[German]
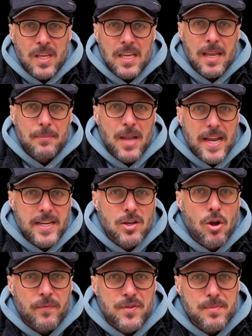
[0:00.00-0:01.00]
Ich habe keine
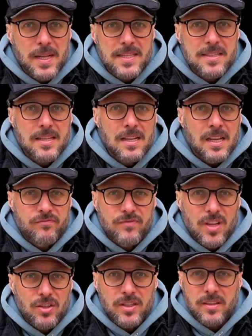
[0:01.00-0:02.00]
Kopfschmerzen,
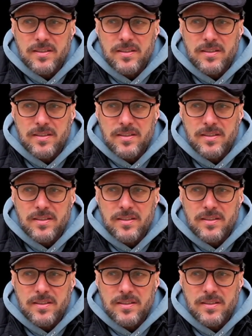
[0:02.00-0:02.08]
dadurch,